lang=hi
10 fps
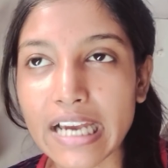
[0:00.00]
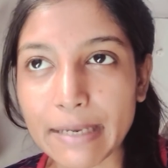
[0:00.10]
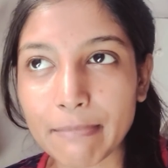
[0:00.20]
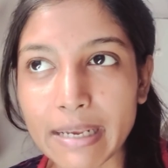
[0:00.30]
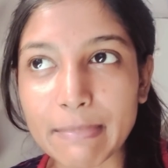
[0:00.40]

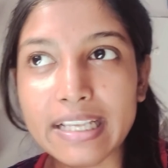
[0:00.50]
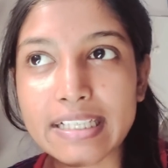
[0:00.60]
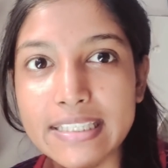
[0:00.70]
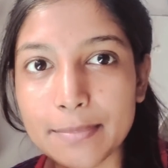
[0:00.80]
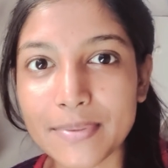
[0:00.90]
घर में
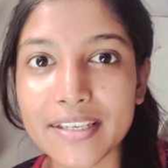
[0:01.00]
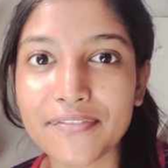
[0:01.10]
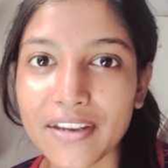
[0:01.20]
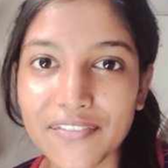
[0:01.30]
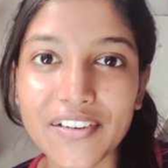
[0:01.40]
मेरे
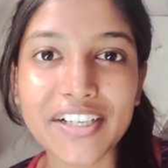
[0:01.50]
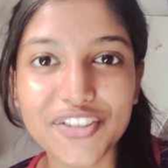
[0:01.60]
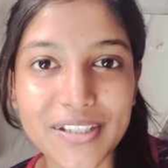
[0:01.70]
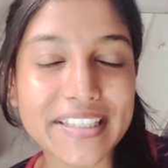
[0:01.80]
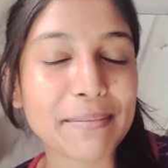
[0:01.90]
सबसे फेवरेट
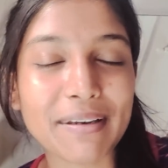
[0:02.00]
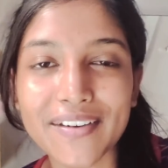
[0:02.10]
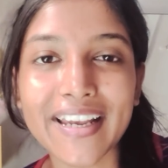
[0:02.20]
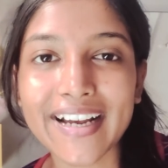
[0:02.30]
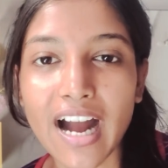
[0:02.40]
चीज़ें
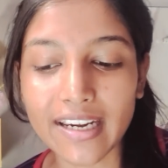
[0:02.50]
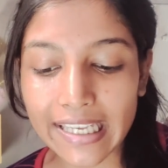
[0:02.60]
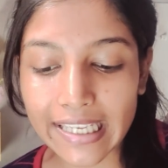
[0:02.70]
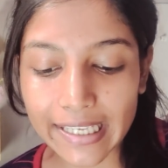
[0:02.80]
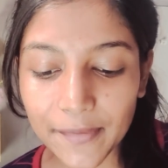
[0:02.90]
बन रही है
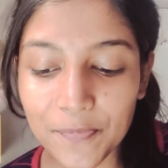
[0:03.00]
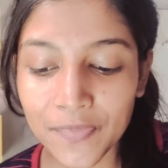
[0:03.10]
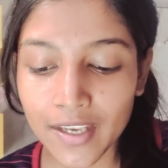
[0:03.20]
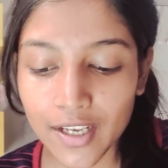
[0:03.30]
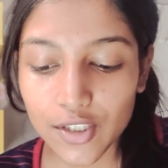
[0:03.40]
खाने की
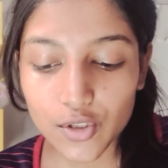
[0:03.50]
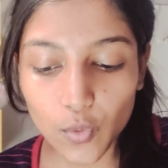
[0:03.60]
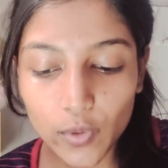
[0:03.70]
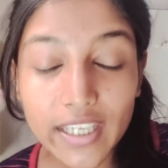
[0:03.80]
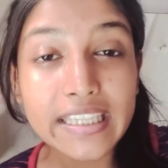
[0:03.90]

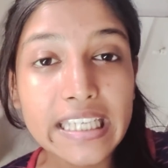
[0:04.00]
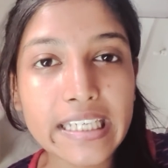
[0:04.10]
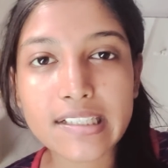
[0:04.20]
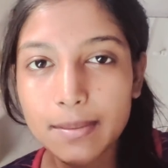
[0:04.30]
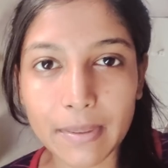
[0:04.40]
सो so, ये
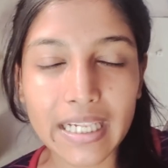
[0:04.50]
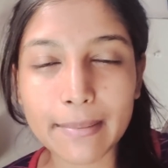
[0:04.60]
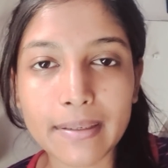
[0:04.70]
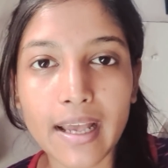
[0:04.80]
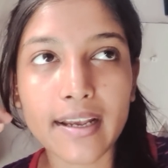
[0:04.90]
दी ने सबके
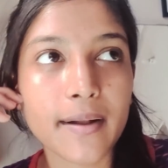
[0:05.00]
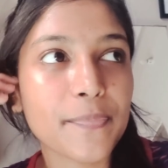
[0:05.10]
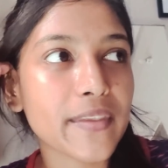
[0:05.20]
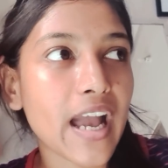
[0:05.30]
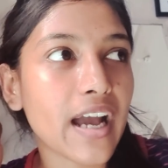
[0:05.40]
लिए बनाया
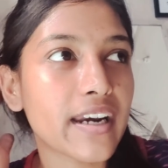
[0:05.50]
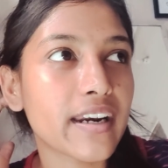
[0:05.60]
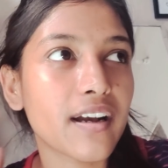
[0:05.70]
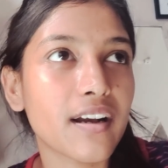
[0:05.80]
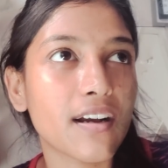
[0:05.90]

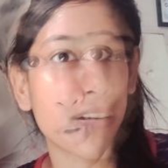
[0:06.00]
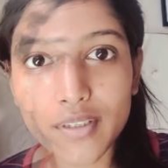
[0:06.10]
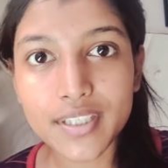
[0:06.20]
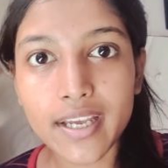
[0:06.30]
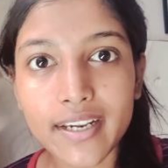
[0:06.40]
एंड
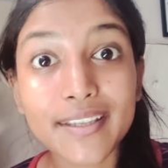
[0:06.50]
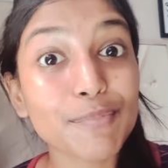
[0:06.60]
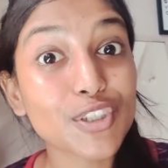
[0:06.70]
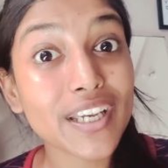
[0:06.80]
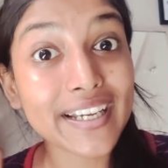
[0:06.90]
बहुत सारे
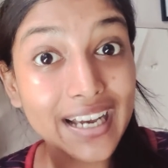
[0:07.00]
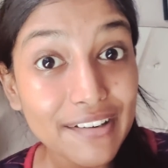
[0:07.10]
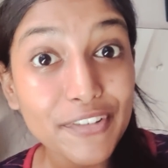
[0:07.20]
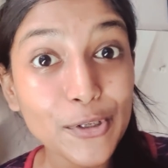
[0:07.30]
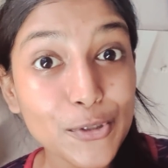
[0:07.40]
थे मुझे ये
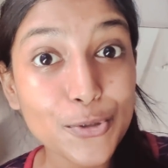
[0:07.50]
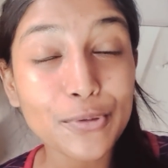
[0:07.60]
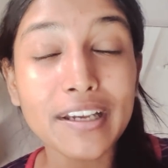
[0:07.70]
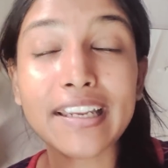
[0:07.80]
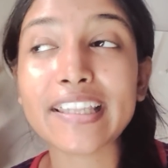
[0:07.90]
कल वीडियो
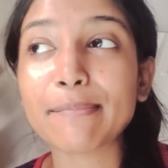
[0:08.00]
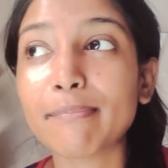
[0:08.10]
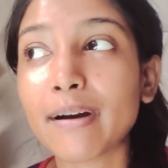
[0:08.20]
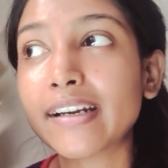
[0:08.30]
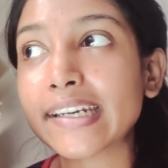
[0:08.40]
शूट करनी थी
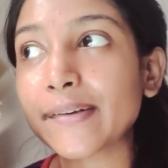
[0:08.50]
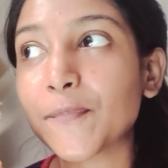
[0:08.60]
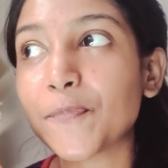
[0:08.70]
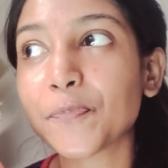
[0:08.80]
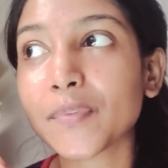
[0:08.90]
बट